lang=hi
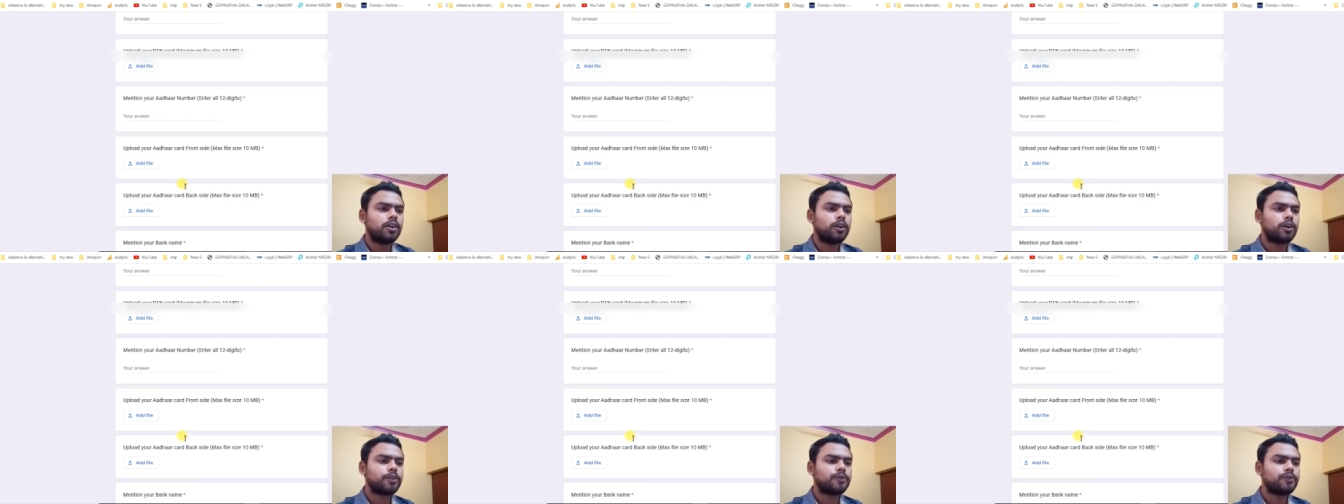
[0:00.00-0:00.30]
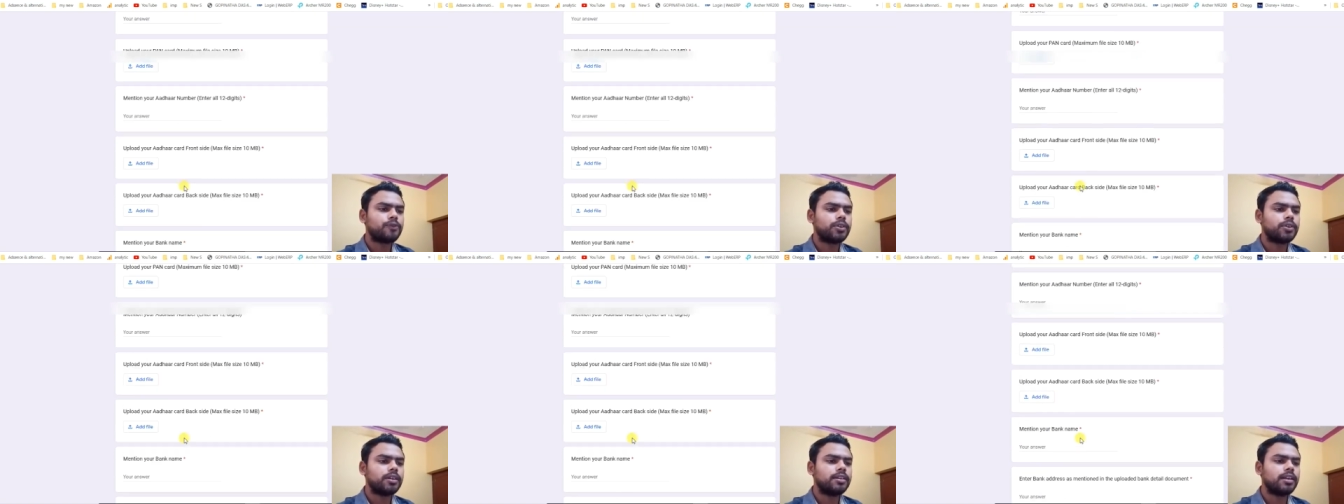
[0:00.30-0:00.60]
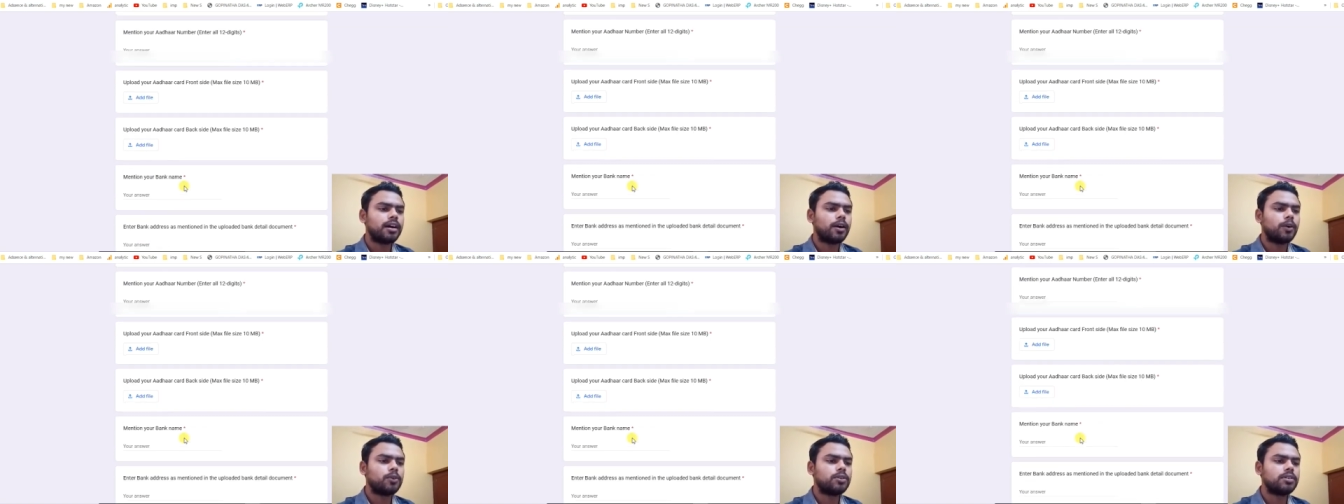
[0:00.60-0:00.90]
और
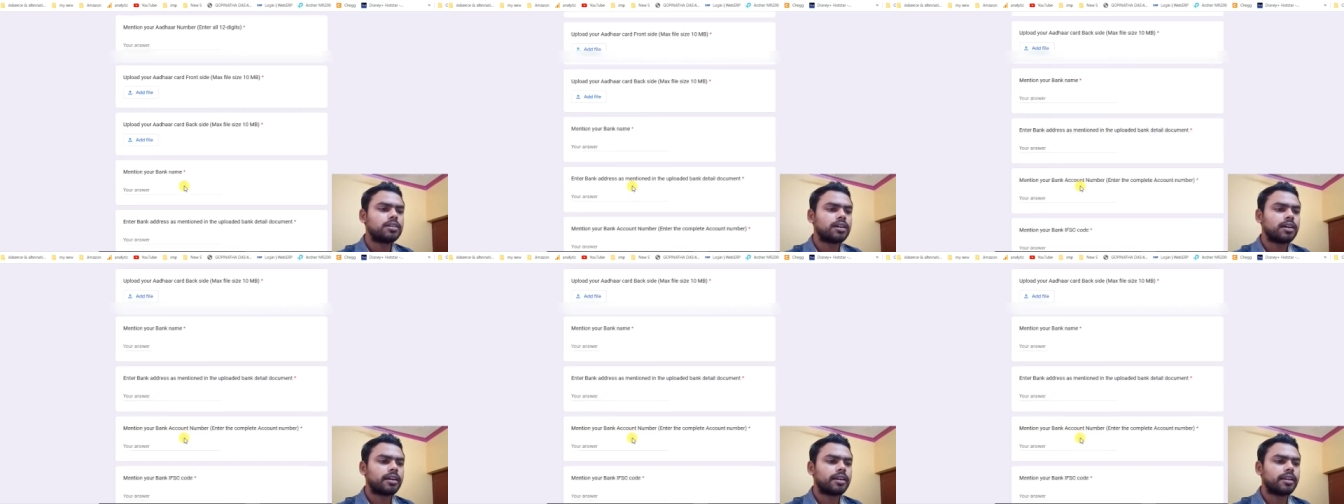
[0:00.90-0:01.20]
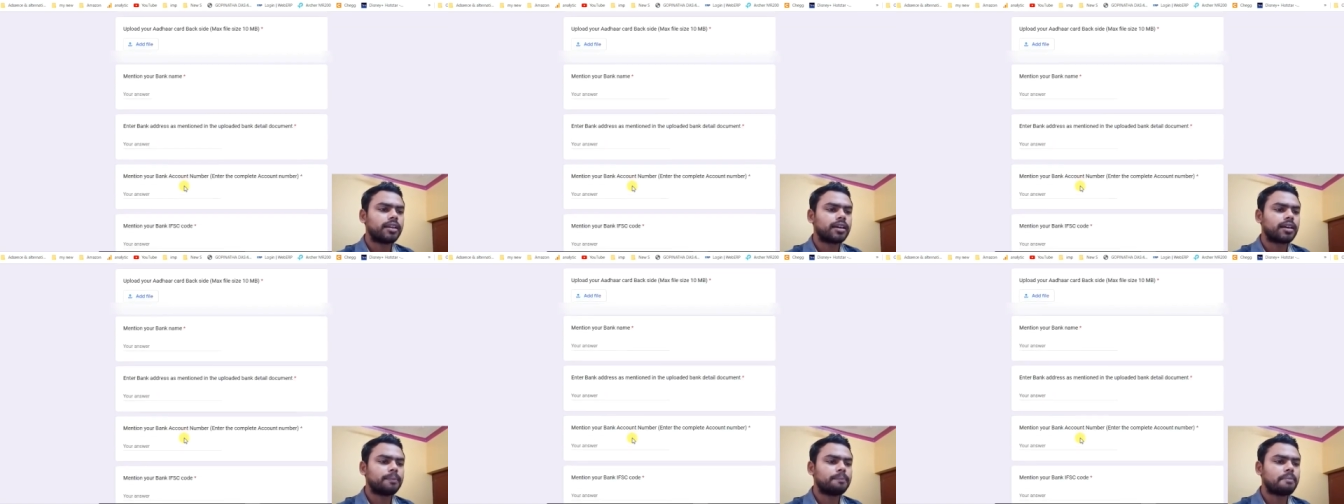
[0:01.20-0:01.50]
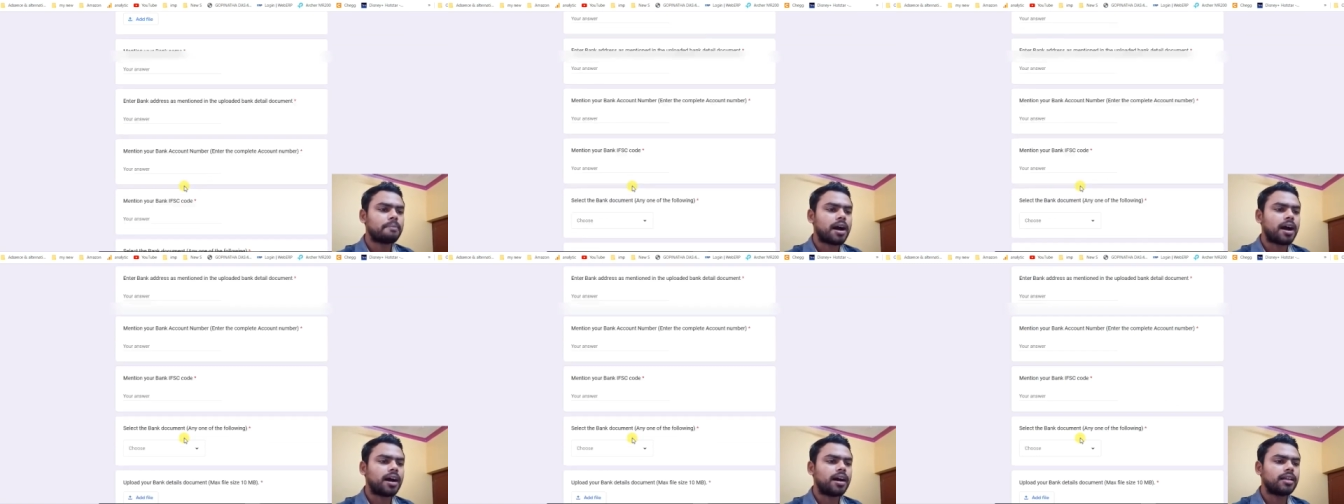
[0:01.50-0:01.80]
फिल आउट करने के
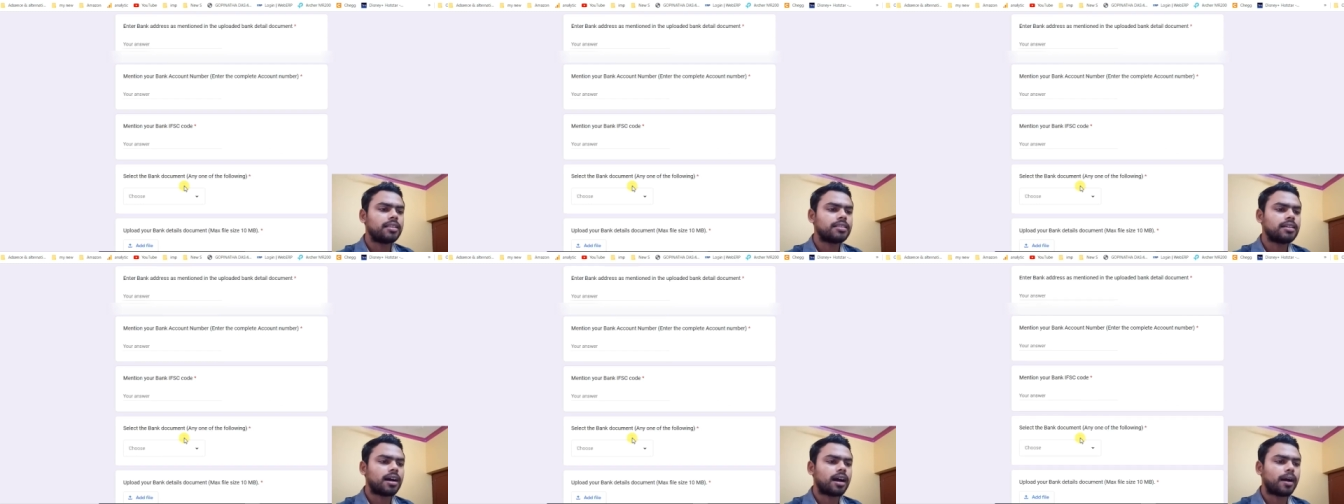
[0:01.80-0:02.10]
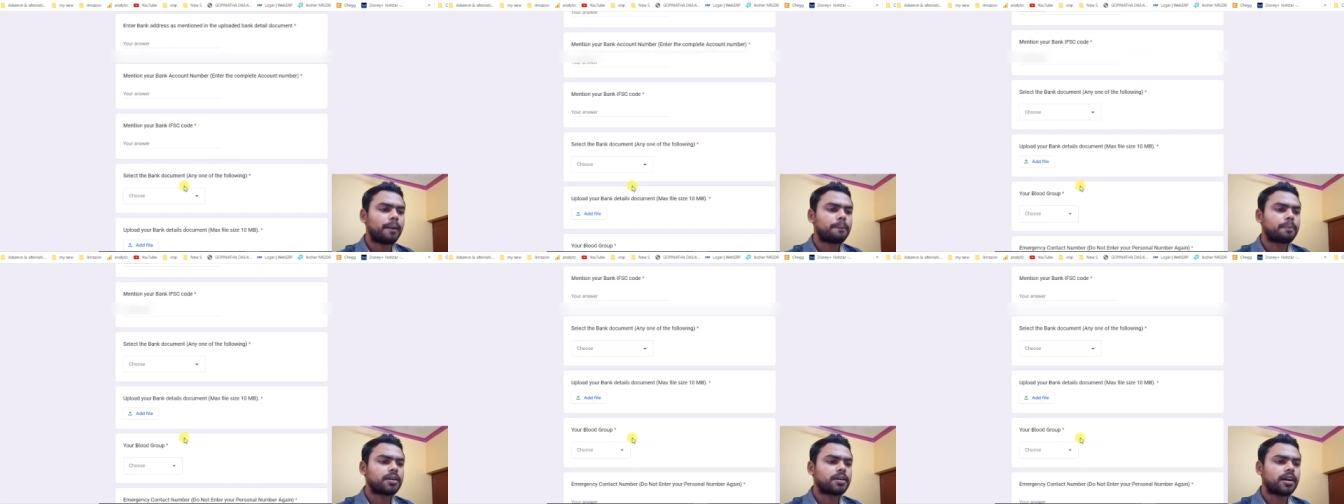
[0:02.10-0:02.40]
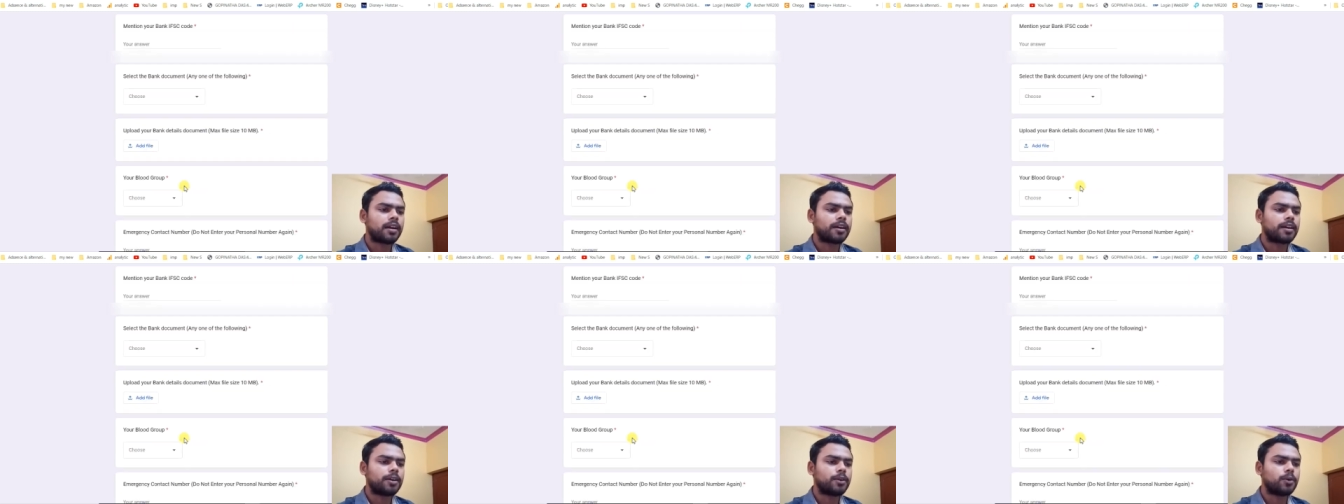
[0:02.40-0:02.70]
बाद आप
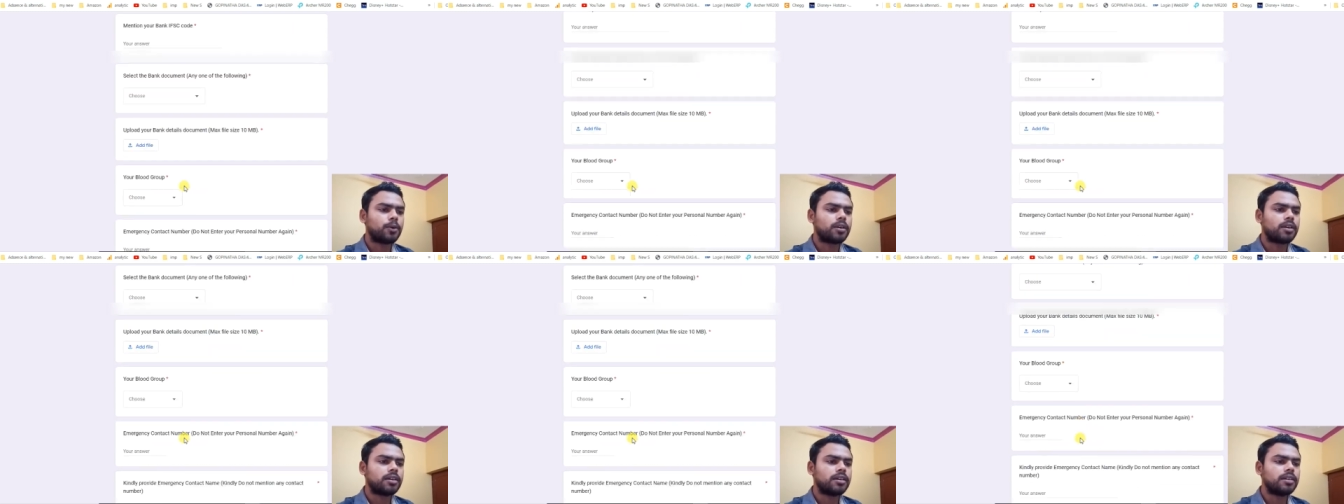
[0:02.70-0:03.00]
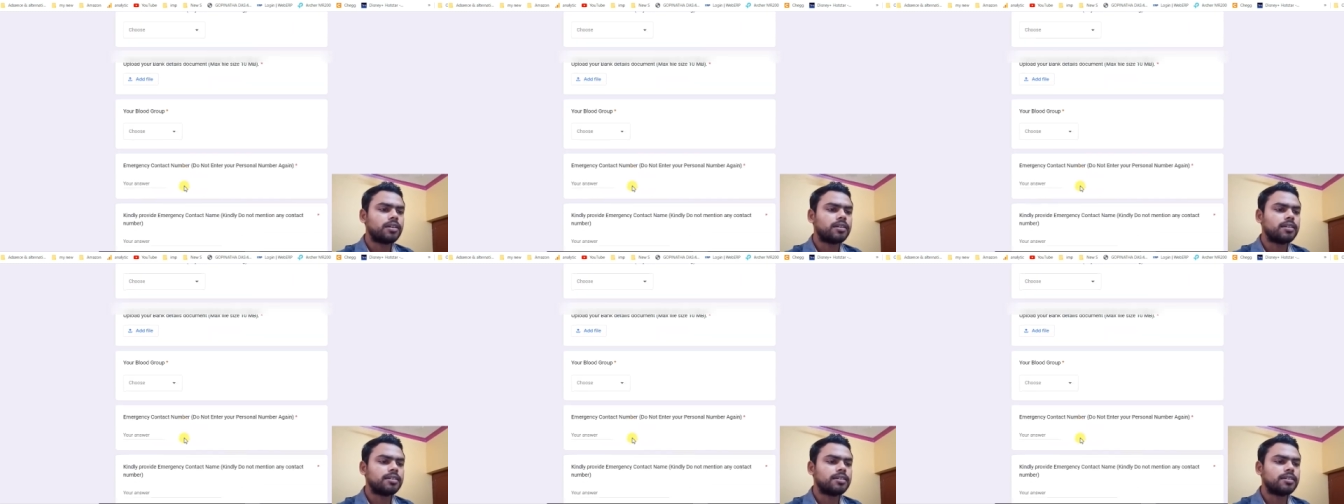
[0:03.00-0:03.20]
क्या करोगी